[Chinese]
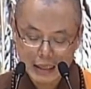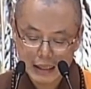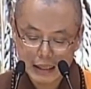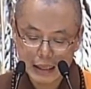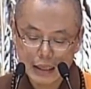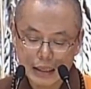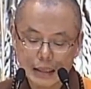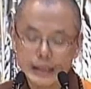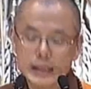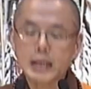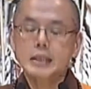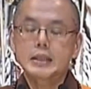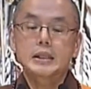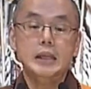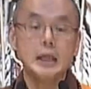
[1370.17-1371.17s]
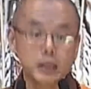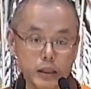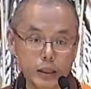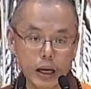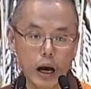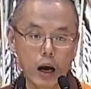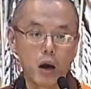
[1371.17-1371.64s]
精进真
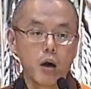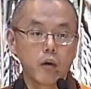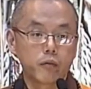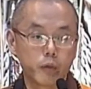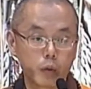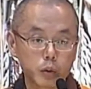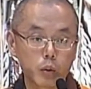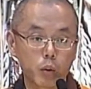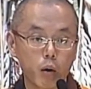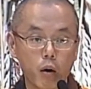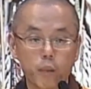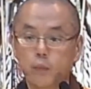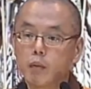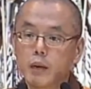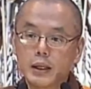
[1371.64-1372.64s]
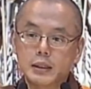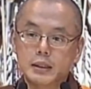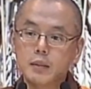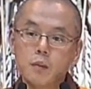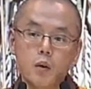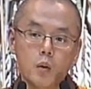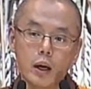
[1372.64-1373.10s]
善，佛陀不会
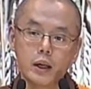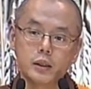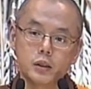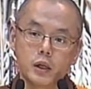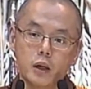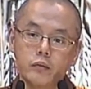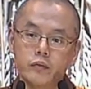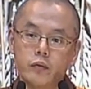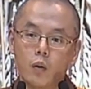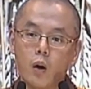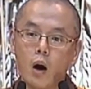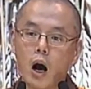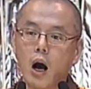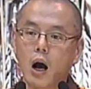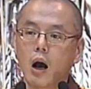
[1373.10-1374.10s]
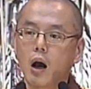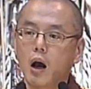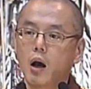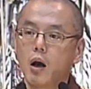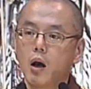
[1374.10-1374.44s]
这么快的成佛啊！